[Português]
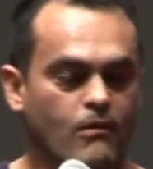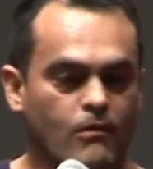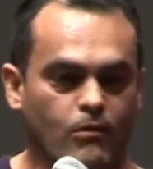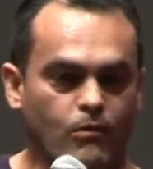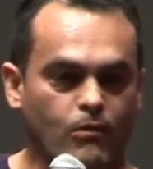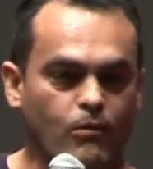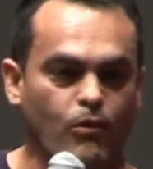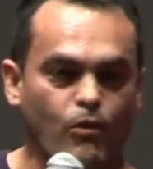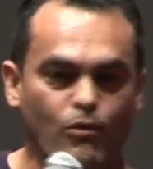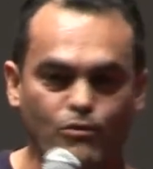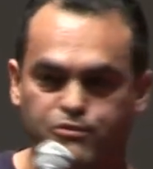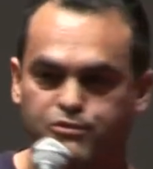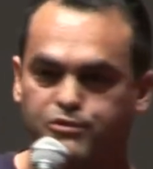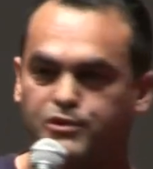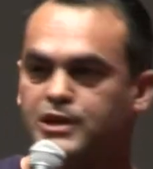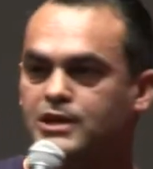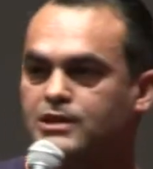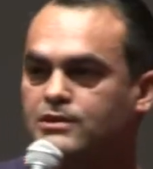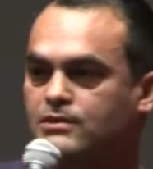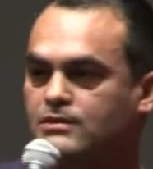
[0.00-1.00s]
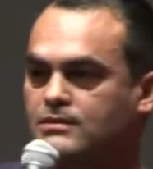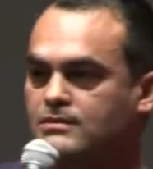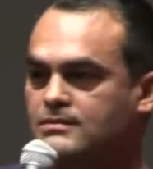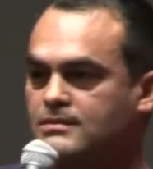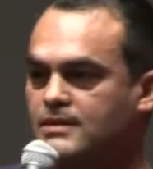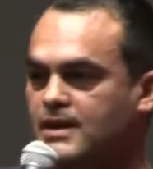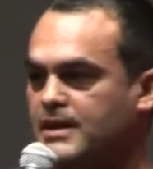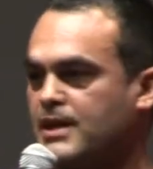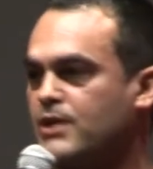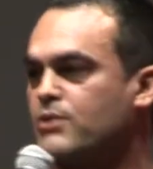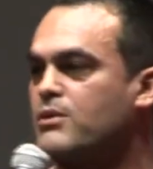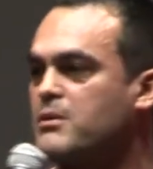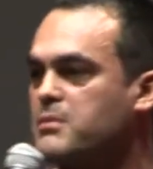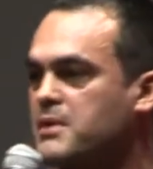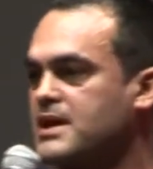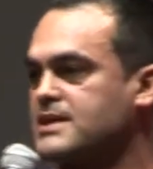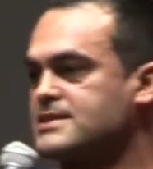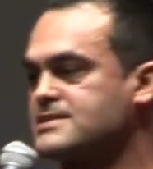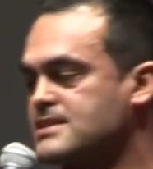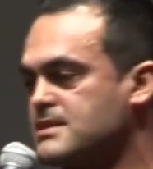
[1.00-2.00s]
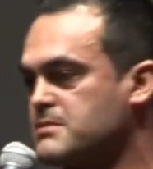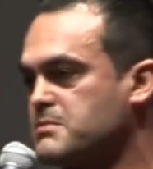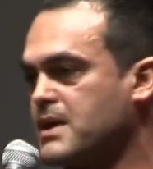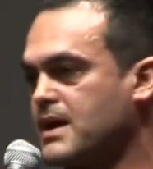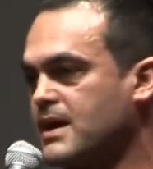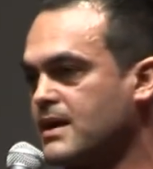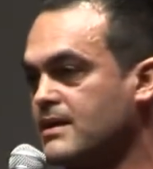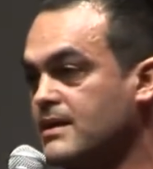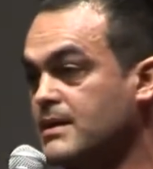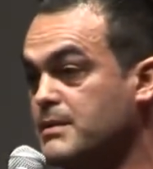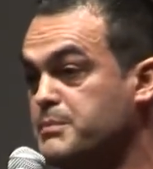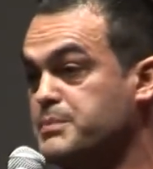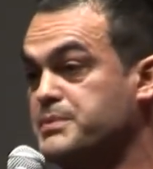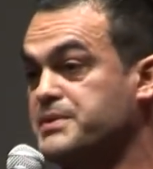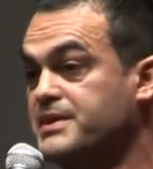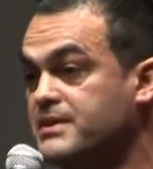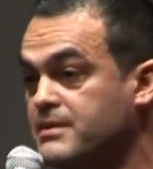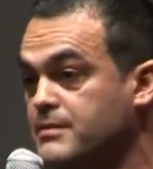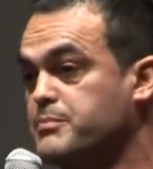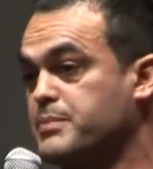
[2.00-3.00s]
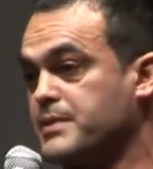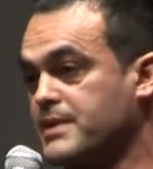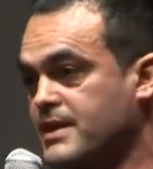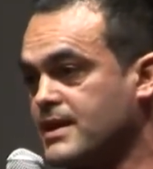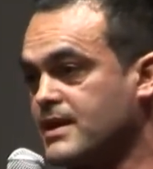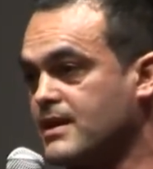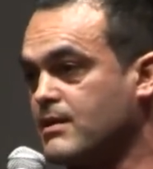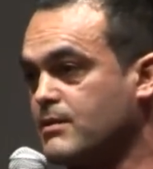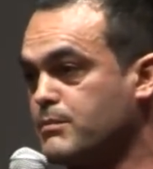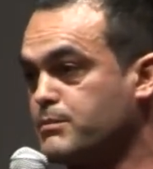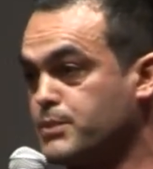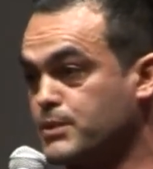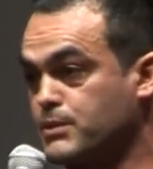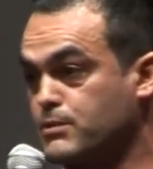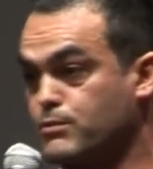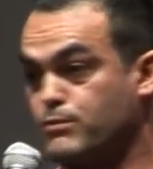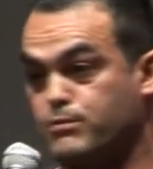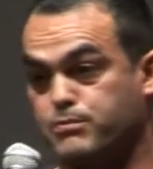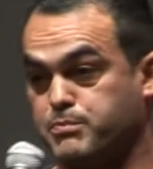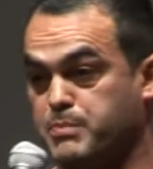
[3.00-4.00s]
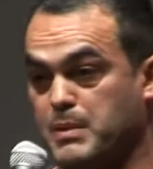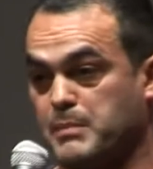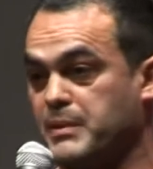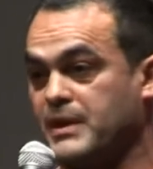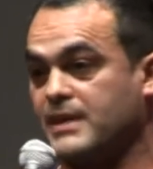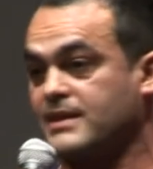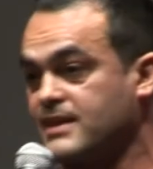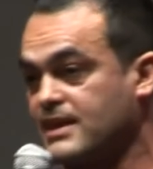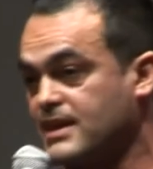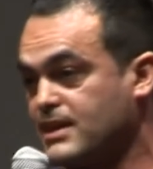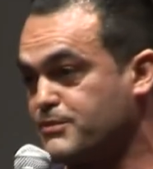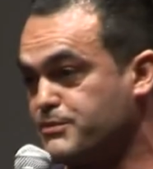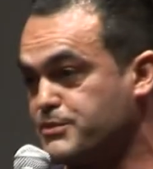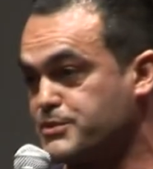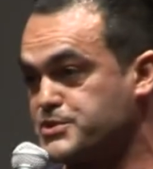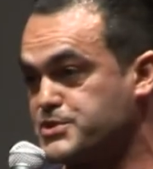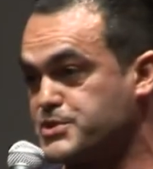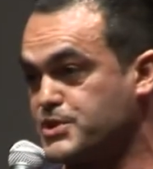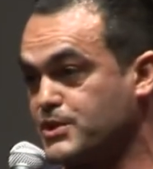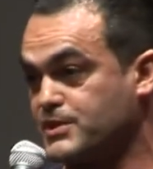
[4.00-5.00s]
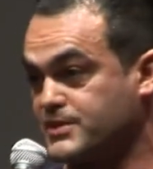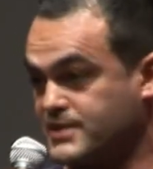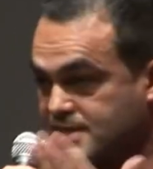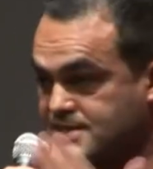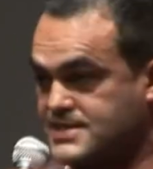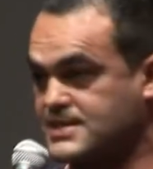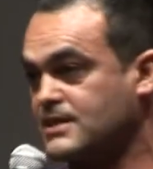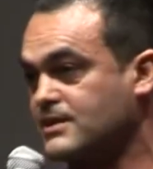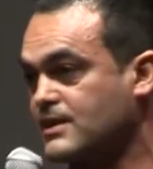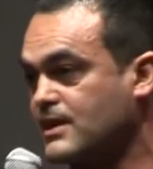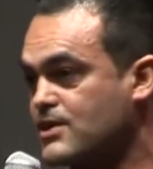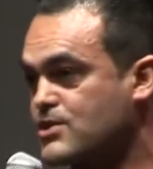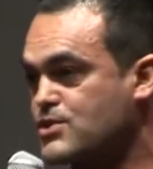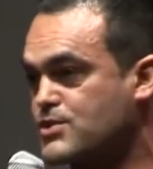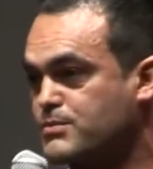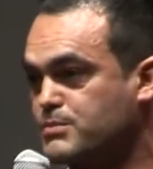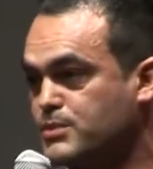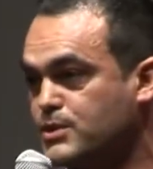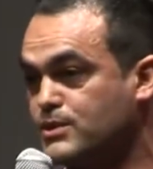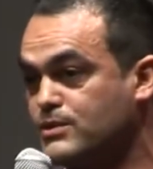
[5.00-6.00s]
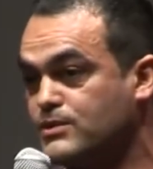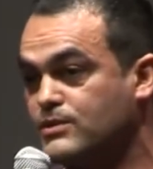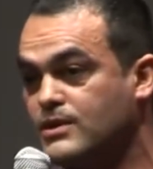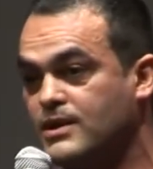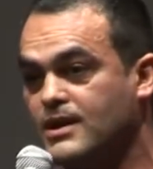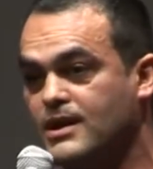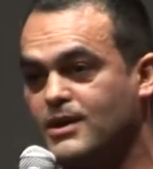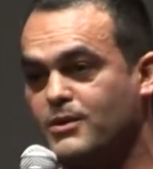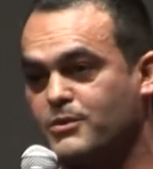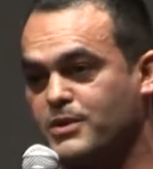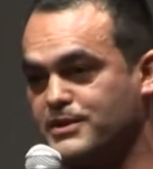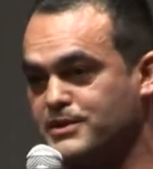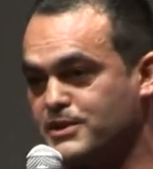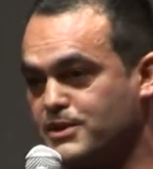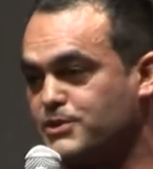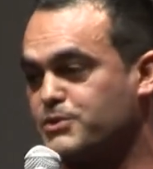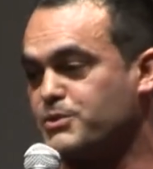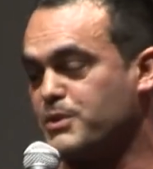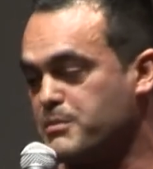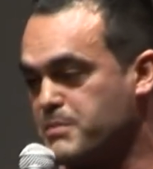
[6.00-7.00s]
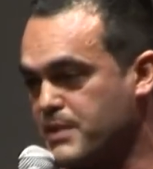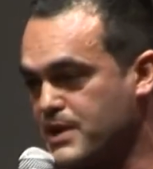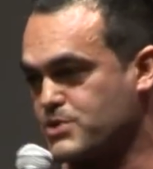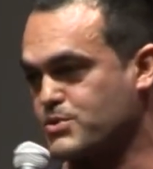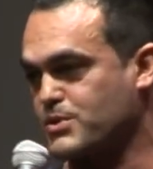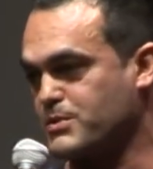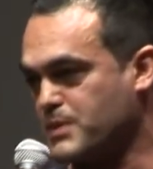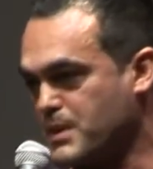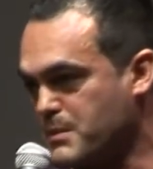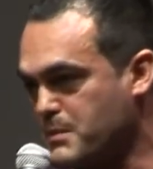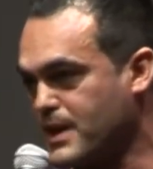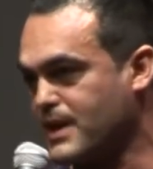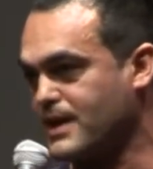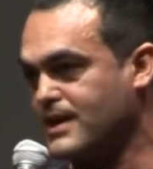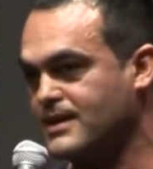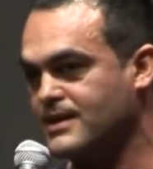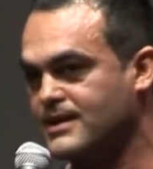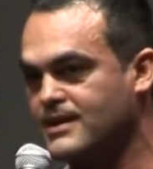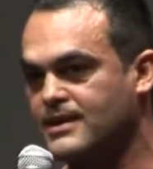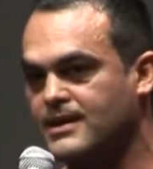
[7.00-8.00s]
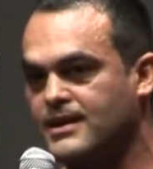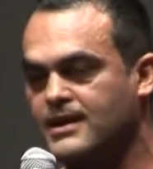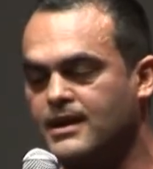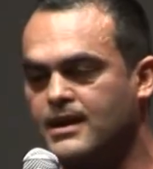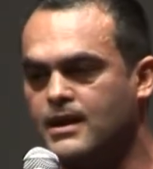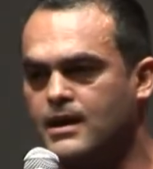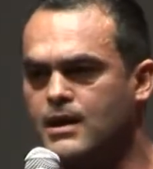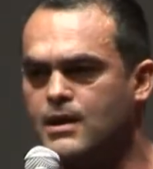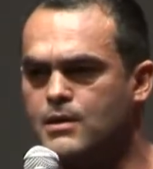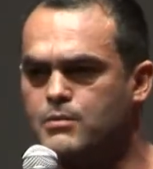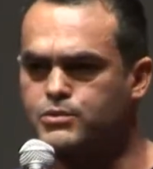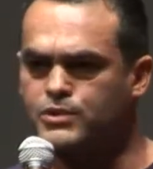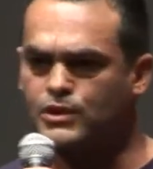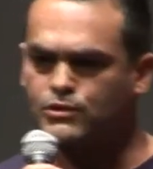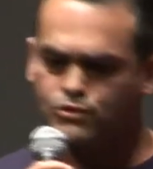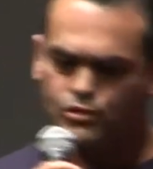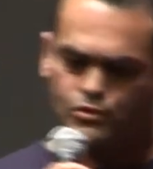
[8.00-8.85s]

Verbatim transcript: um, um, filho a dar um abraço na mãe e pedir-lhe perdão porque o papel dela foi só trazê-la a este mundo quando eu não estou em paz com a minha mãe. Portanto,